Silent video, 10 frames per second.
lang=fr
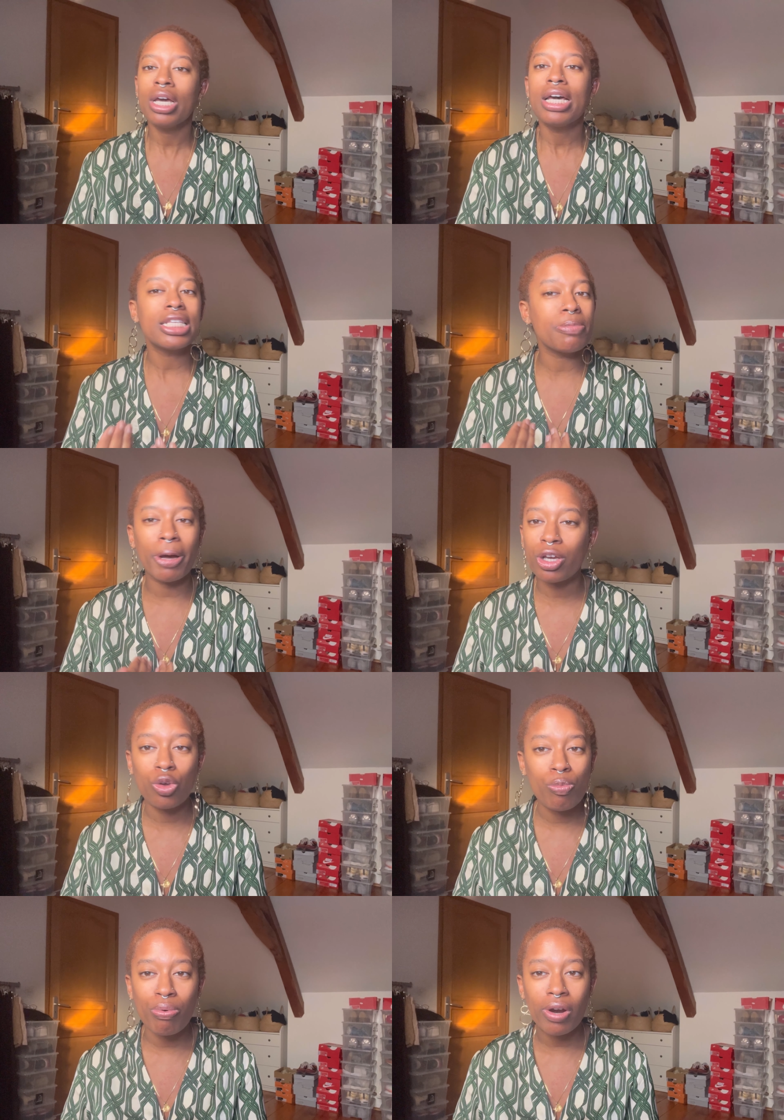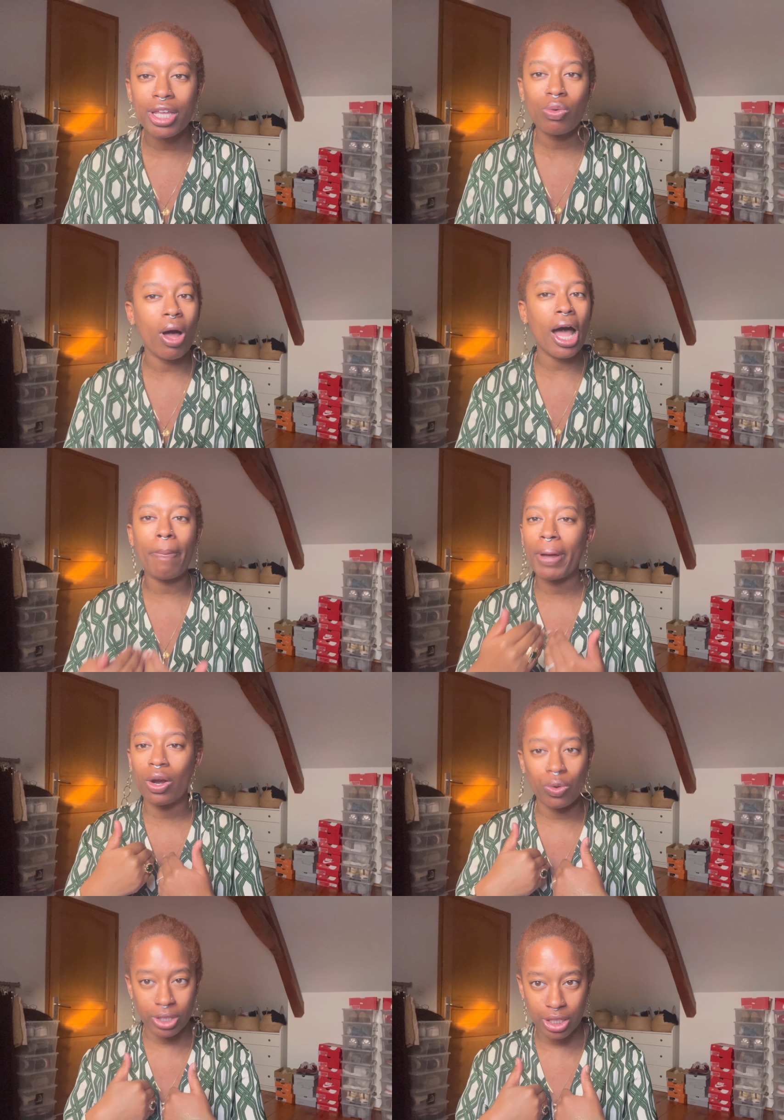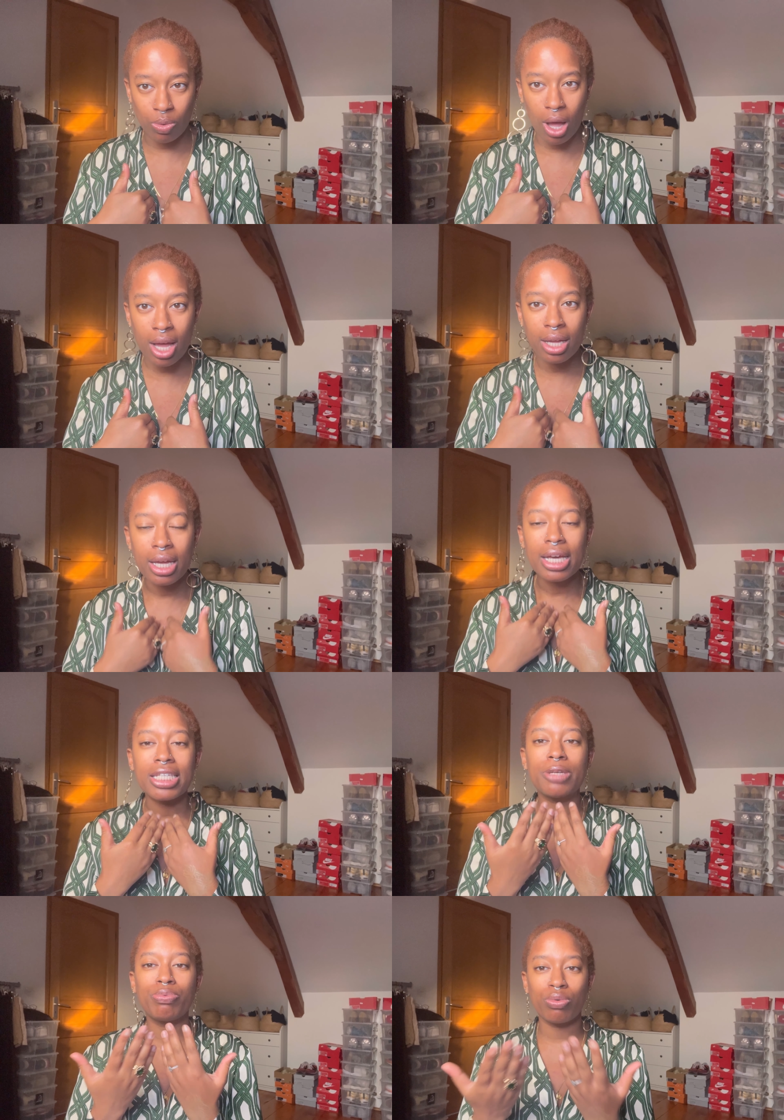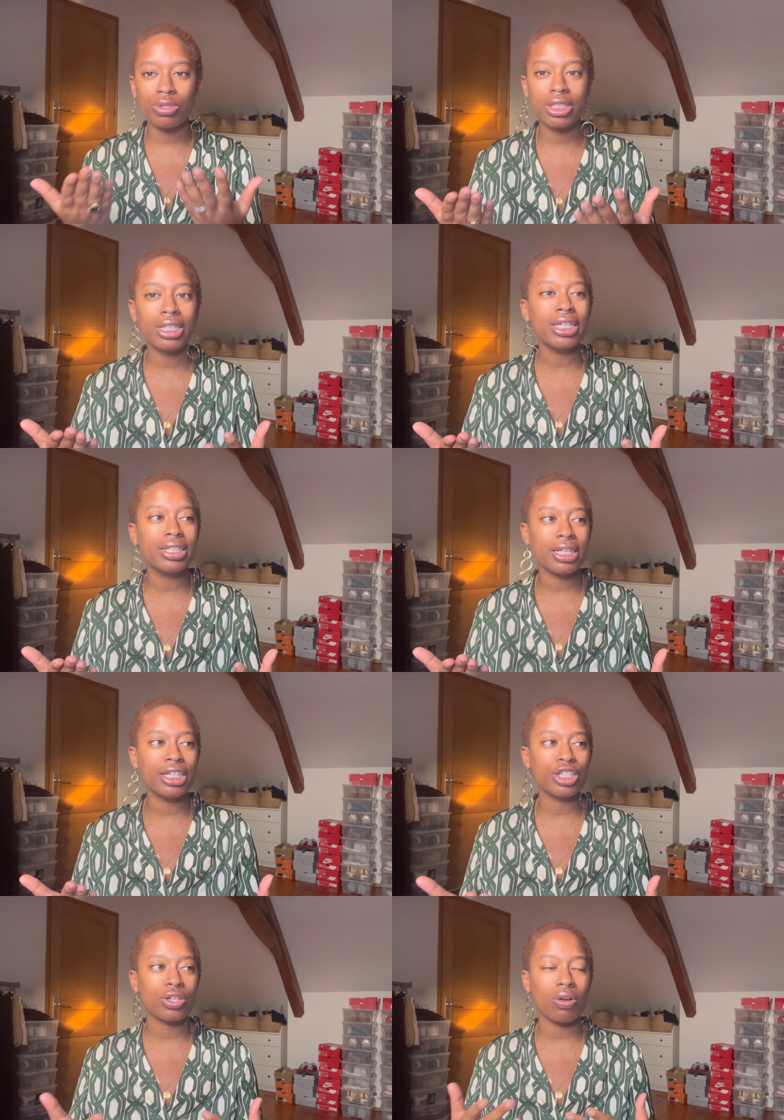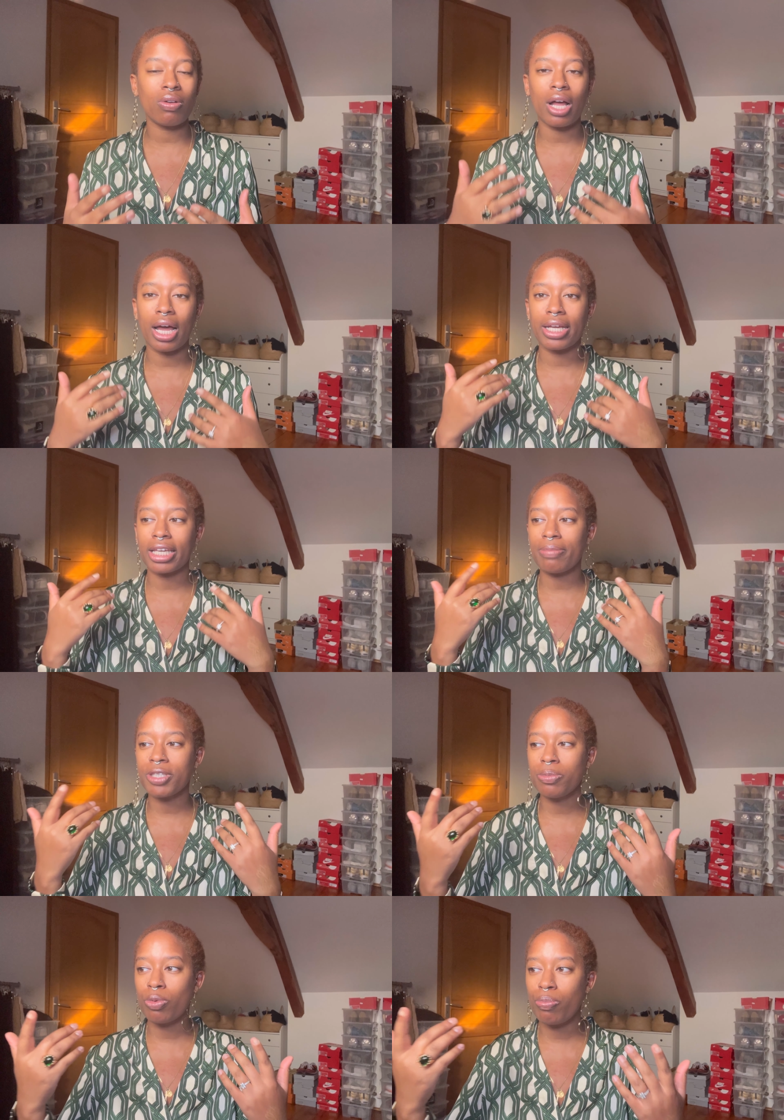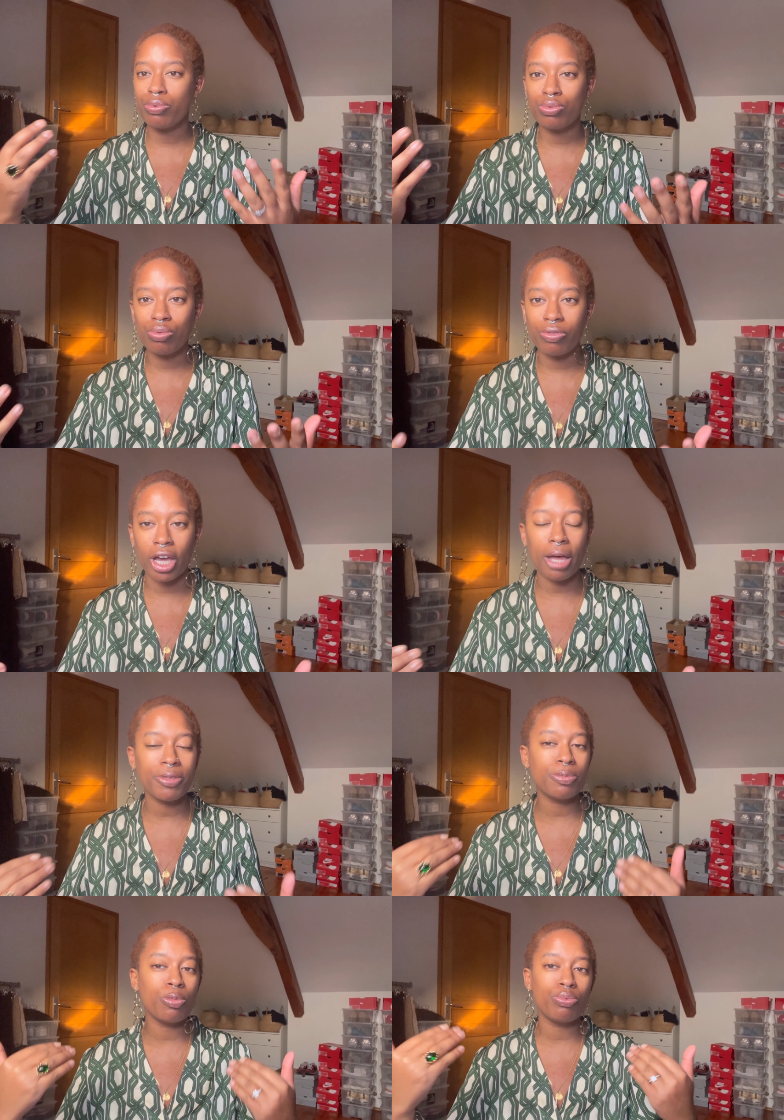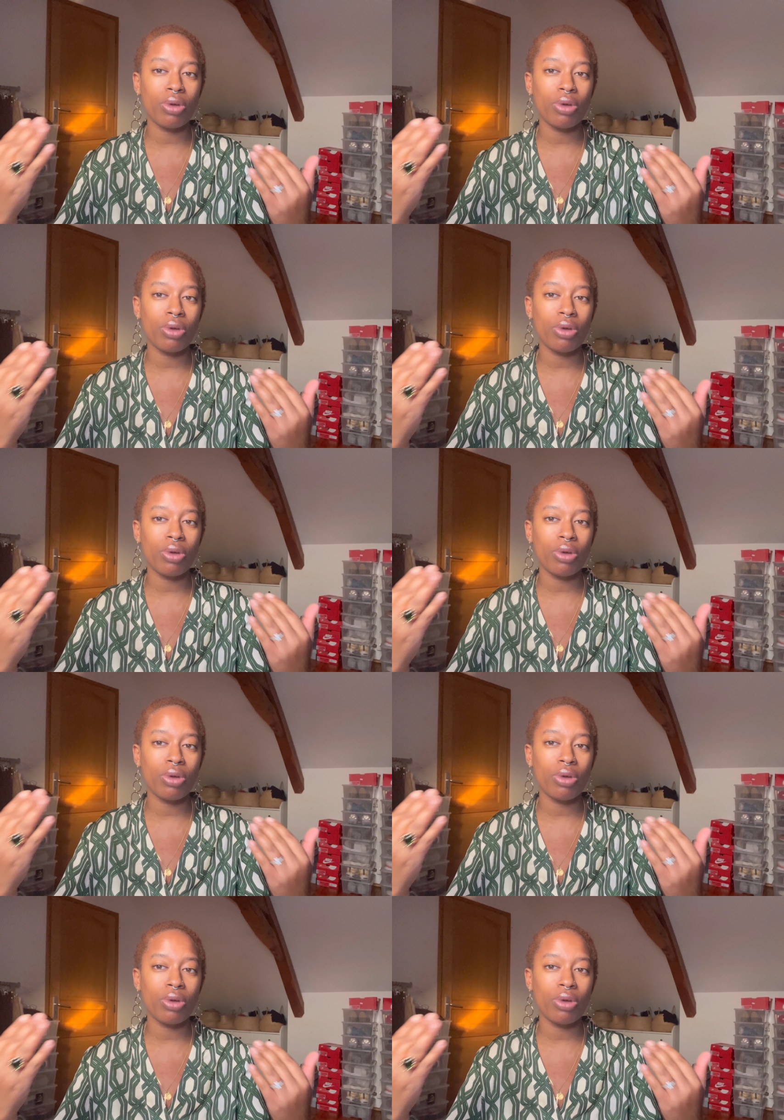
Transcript: C'est pas que pour les noirs parlant des noirs. C'est pour aussi aider les gens à être un petit peu plus ouverts, un petit peu plus